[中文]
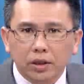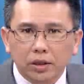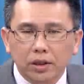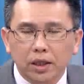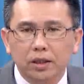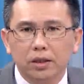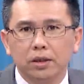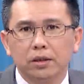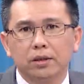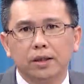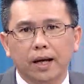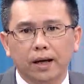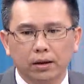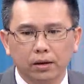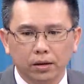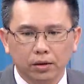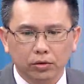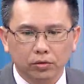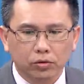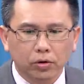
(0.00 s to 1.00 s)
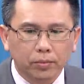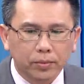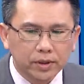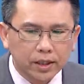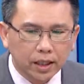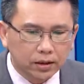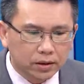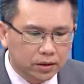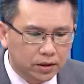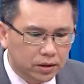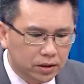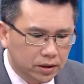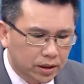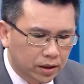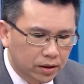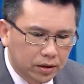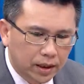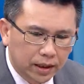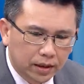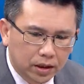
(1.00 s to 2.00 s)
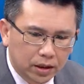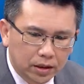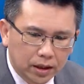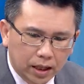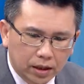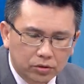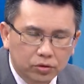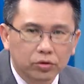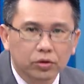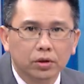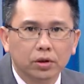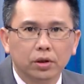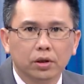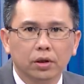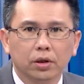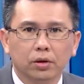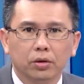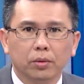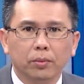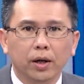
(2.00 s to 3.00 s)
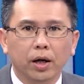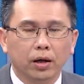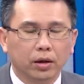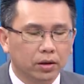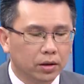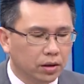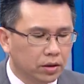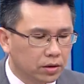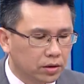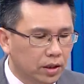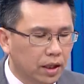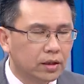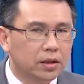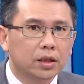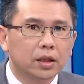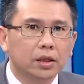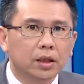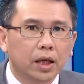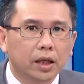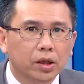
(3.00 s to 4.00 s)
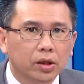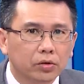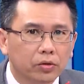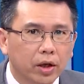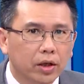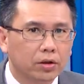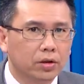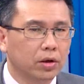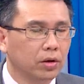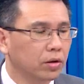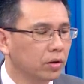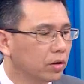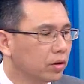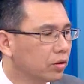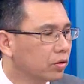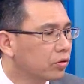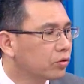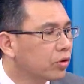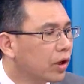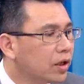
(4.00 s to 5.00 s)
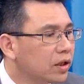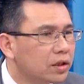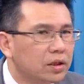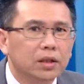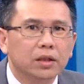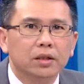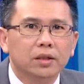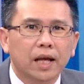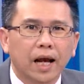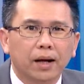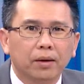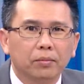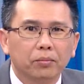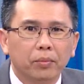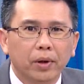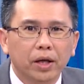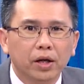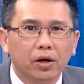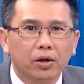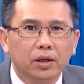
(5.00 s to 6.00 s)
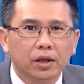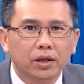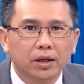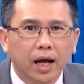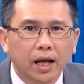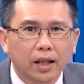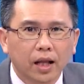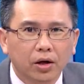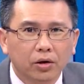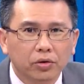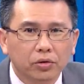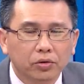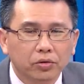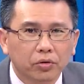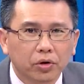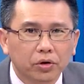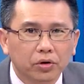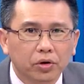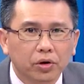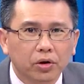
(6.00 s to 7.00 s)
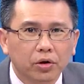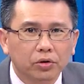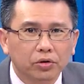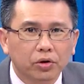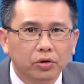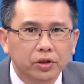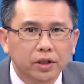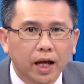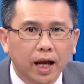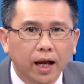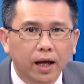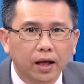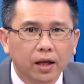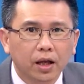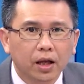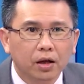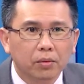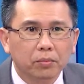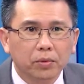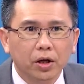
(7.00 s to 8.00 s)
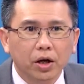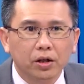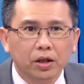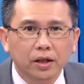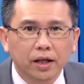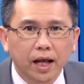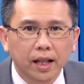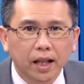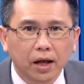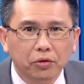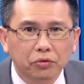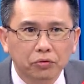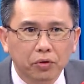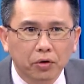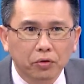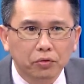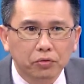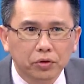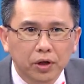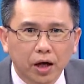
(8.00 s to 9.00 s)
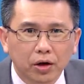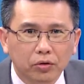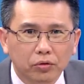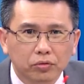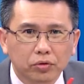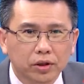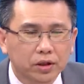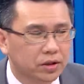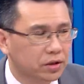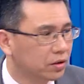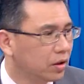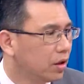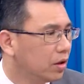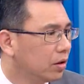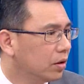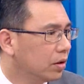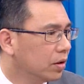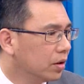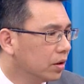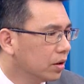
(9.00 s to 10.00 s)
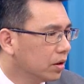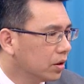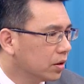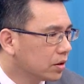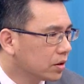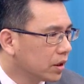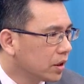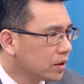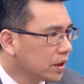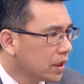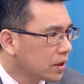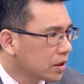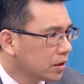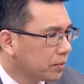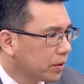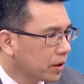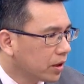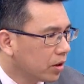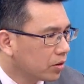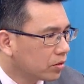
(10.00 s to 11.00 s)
领先市场？我们在之前在低档区有没有？在今年一月中，全市场没有人看好原油油价。没有人看到原物料股的时候，谁在这边